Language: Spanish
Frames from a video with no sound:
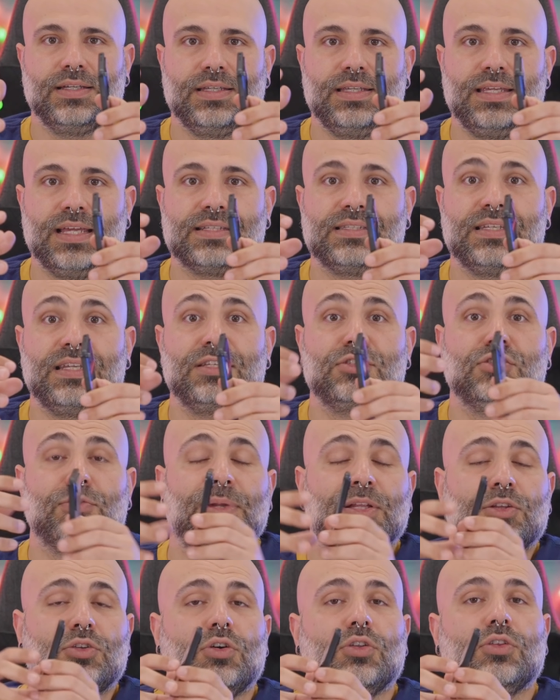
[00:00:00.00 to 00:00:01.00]
y así
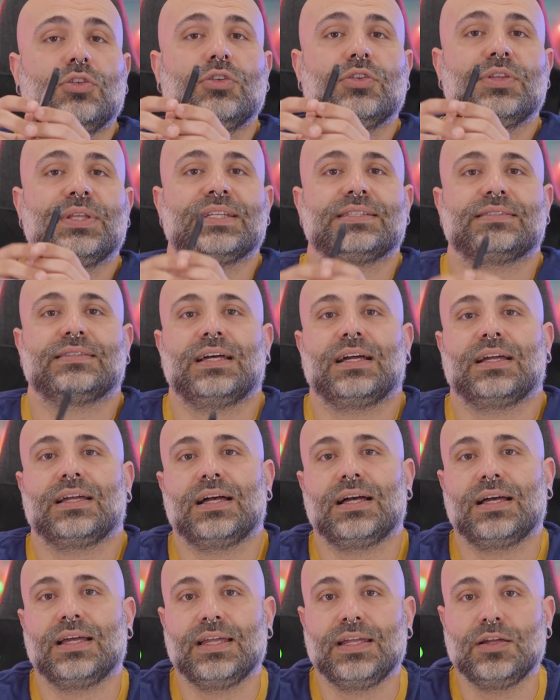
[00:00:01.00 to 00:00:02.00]
sobre todo
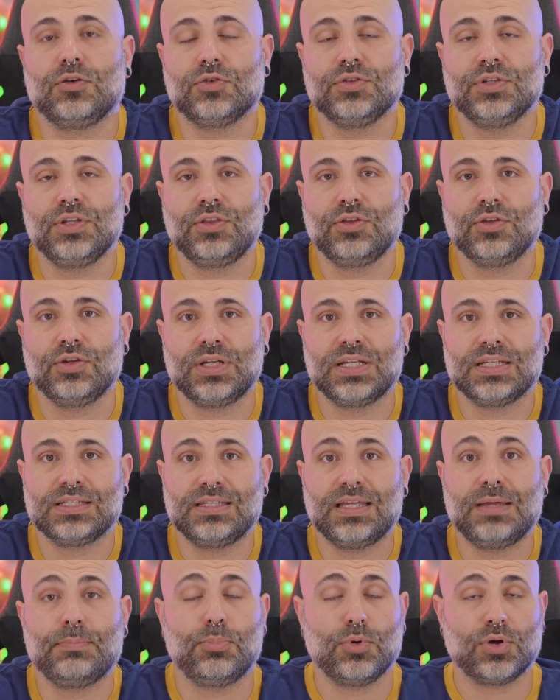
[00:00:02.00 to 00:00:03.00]
destaca en condiciones
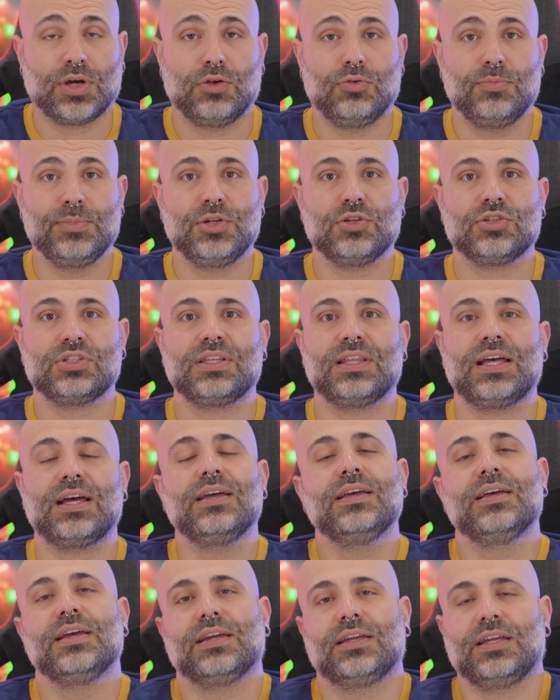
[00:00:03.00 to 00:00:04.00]
de poca
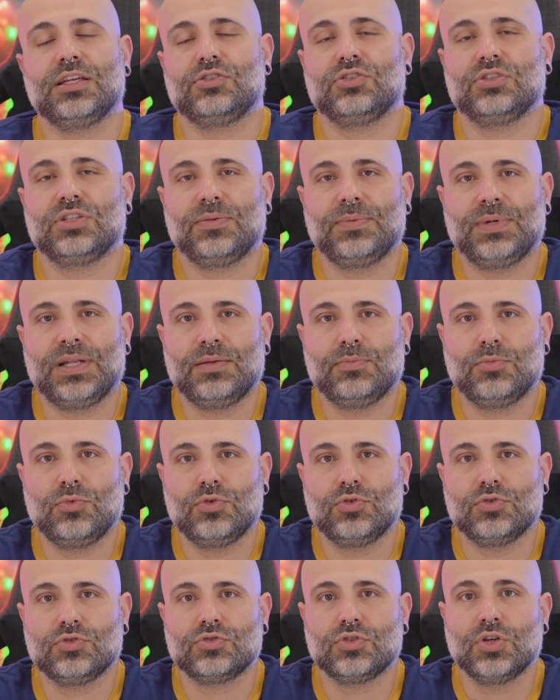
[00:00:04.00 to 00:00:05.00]
luminosidad, que es donde
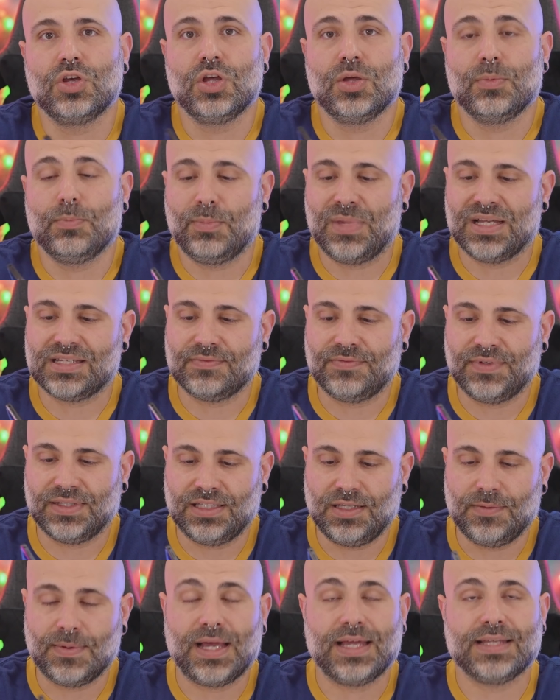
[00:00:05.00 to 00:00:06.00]
veremos más
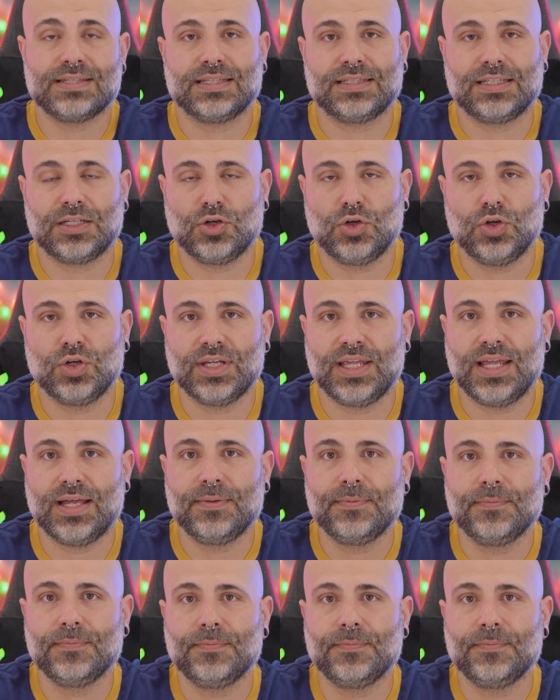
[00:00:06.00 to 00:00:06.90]
efectiva esta tecnología.